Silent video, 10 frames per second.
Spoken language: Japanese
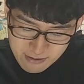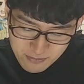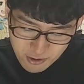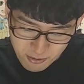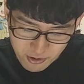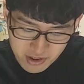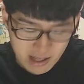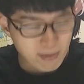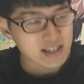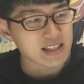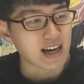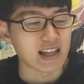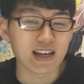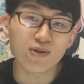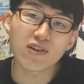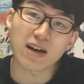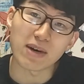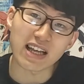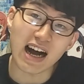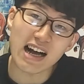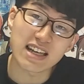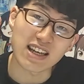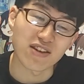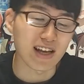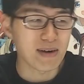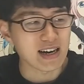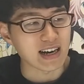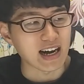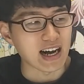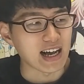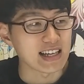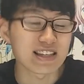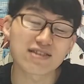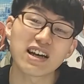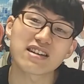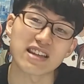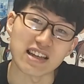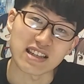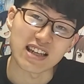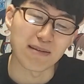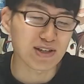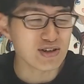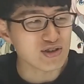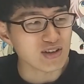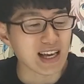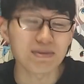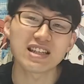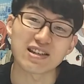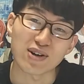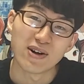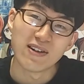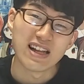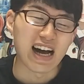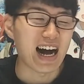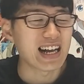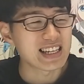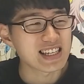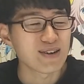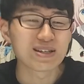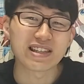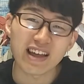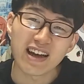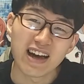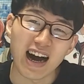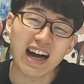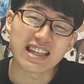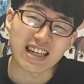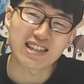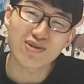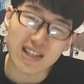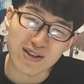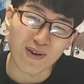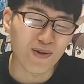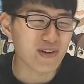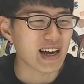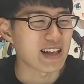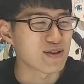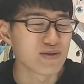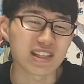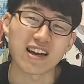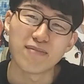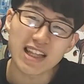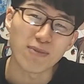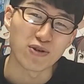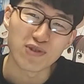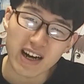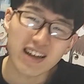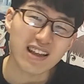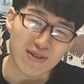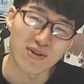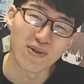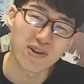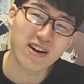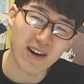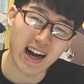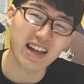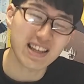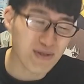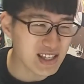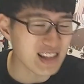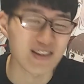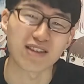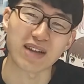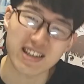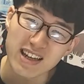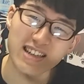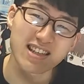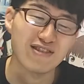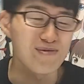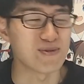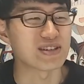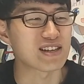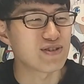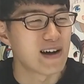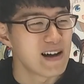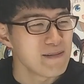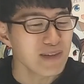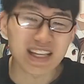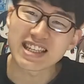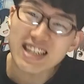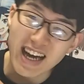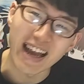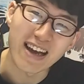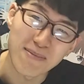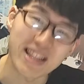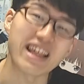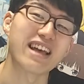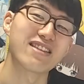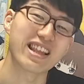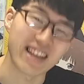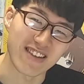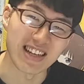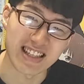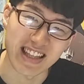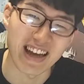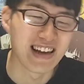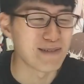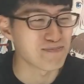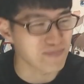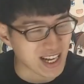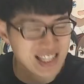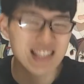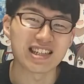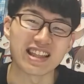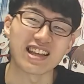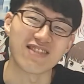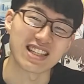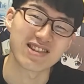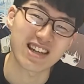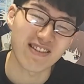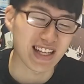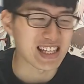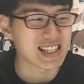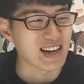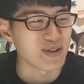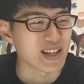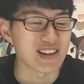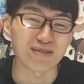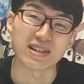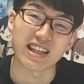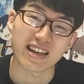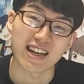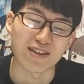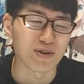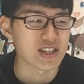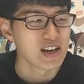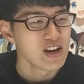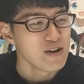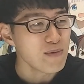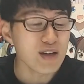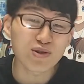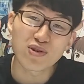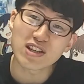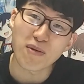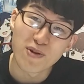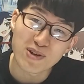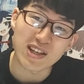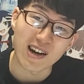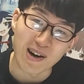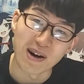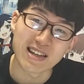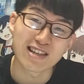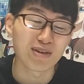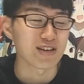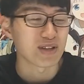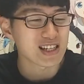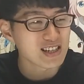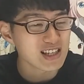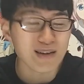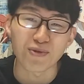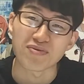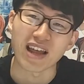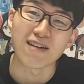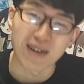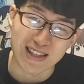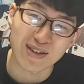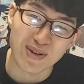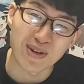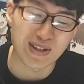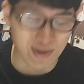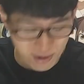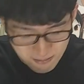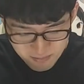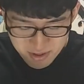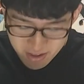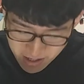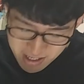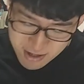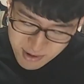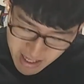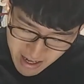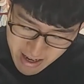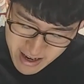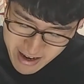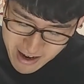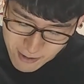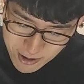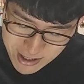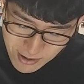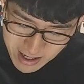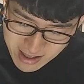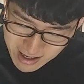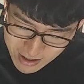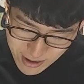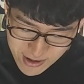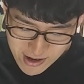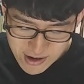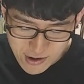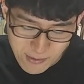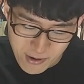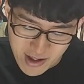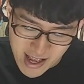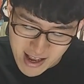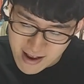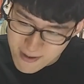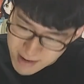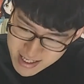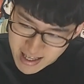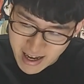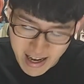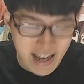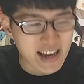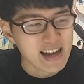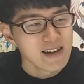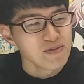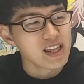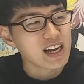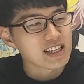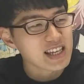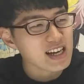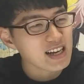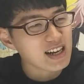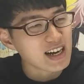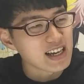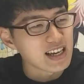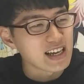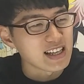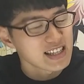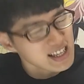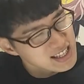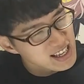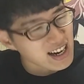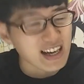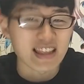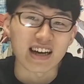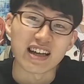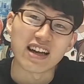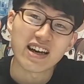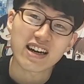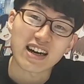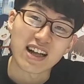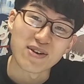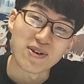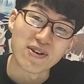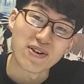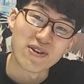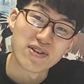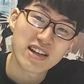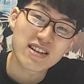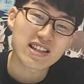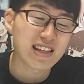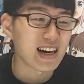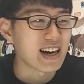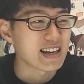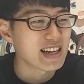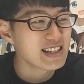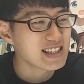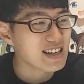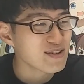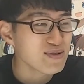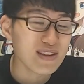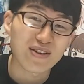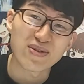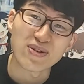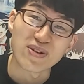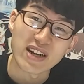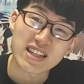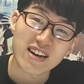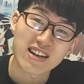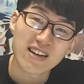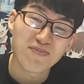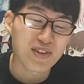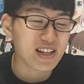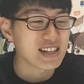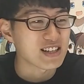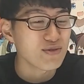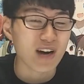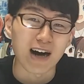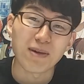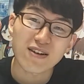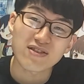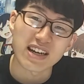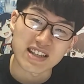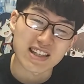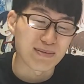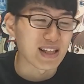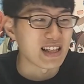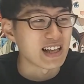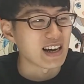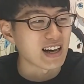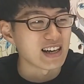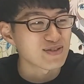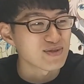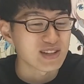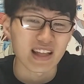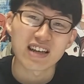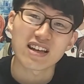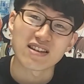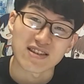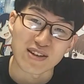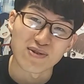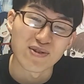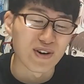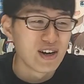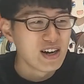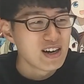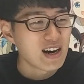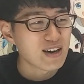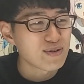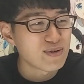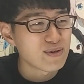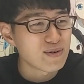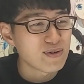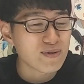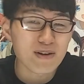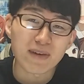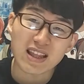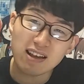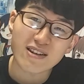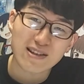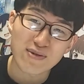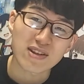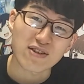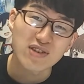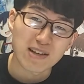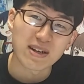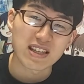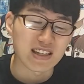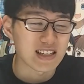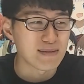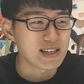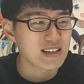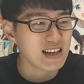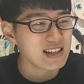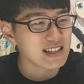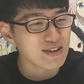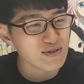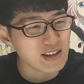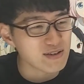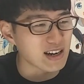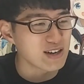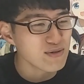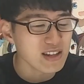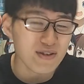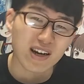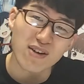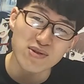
思ってました。で、今回またアーネちゃんの出番が少なくてですね、それちょっと寂しいと。アーネちゃん推しでね、アーネちゃん一筋と、今回の夜さん見ても揺らがないと、俺はアーネちゃん推しだって方もたくさんいらっしゃると思うんですけど、なので次回、またね、出てきますね。がっつり出てきます。それはまた次回お楽しみいただきたいと思うし、まあでもそれにしても夜さん変わりすぎました私自身はもう大満足と。非常にね、えー、面白かったなと思いました。はい。で、なんか前回、前々回やったかななんかあのーリクさん、原作読んでるね、作品に対して評価甘くないですかみたいななんか話をいただいたんですけど、あのー、これ全く忖度してませんし、別に原作読んでるから、読んでるからこ